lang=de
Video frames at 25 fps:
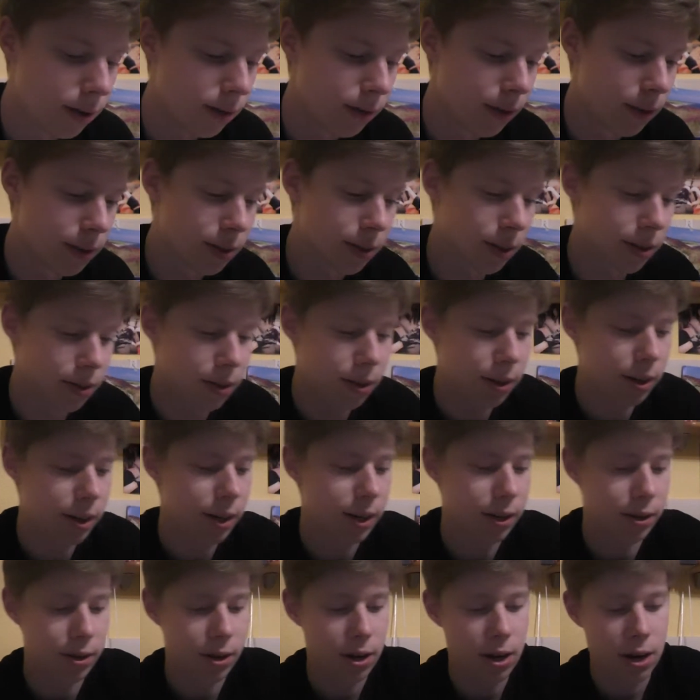was das
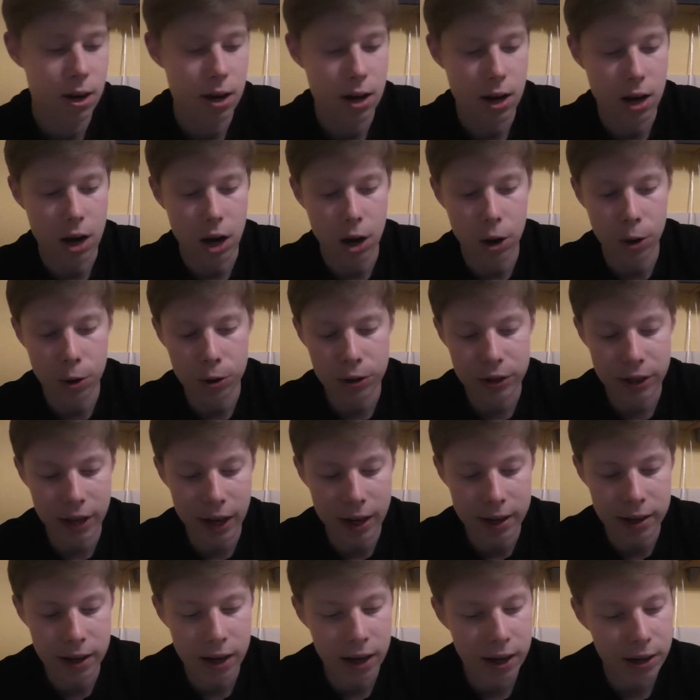angeht. Auch die
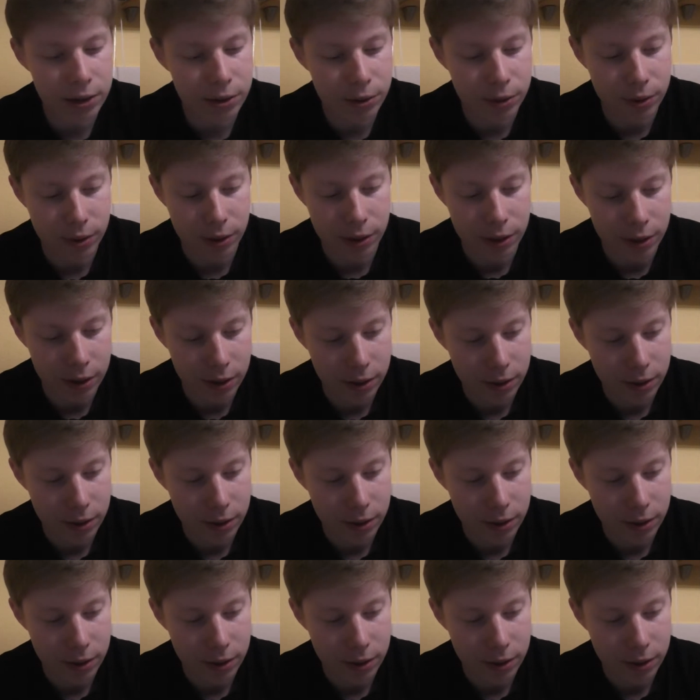Anleitung